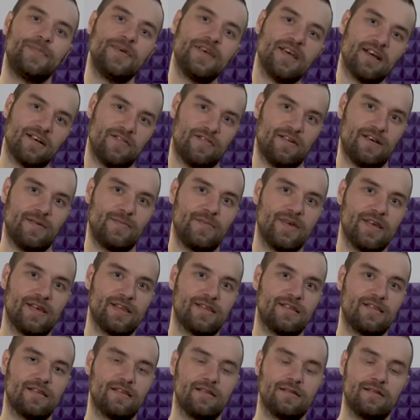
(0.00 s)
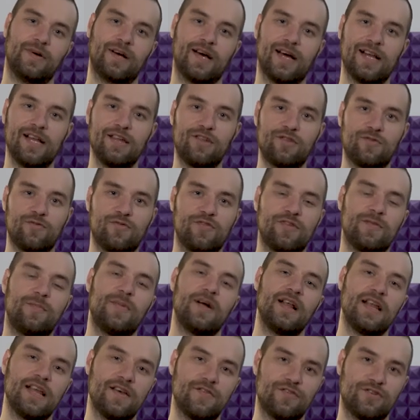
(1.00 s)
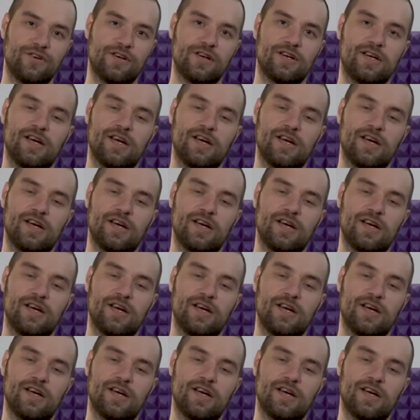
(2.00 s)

первое место по количеству заболевших